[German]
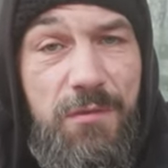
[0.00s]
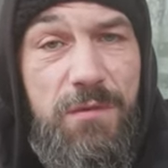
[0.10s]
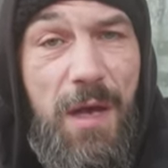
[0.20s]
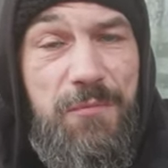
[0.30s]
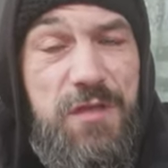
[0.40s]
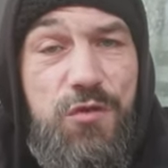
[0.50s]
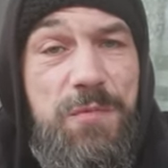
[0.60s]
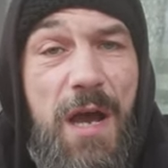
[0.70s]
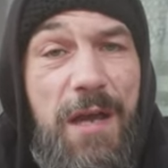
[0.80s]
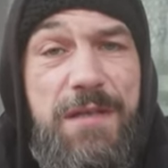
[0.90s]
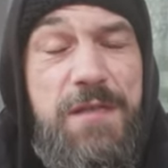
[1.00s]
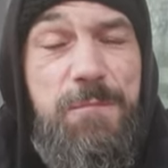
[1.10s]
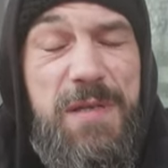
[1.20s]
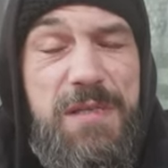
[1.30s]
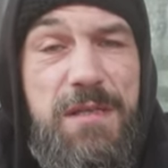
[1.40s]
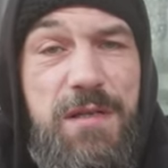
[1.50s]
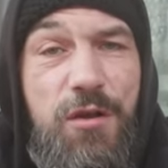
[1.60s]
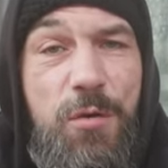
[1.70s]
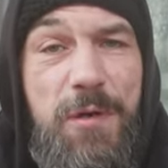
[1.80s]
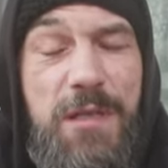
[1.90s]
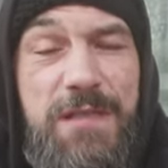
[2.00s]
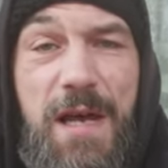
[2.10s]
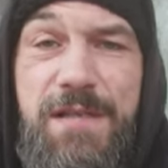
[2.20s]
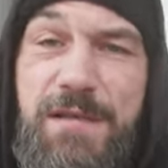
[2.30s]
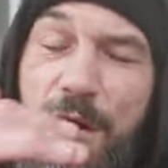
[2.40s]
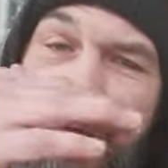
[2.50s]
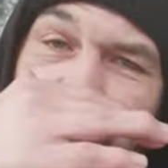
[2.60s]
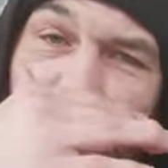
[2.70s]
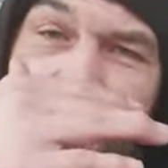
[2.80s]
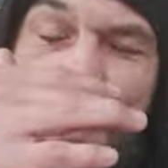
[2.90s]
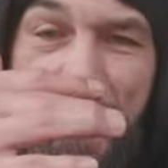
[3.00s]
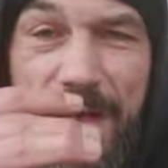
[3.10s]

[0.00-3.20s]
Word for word: und haben sich um ihr eigenes Business gekümmert. Das heißt, die aufgeräumt haben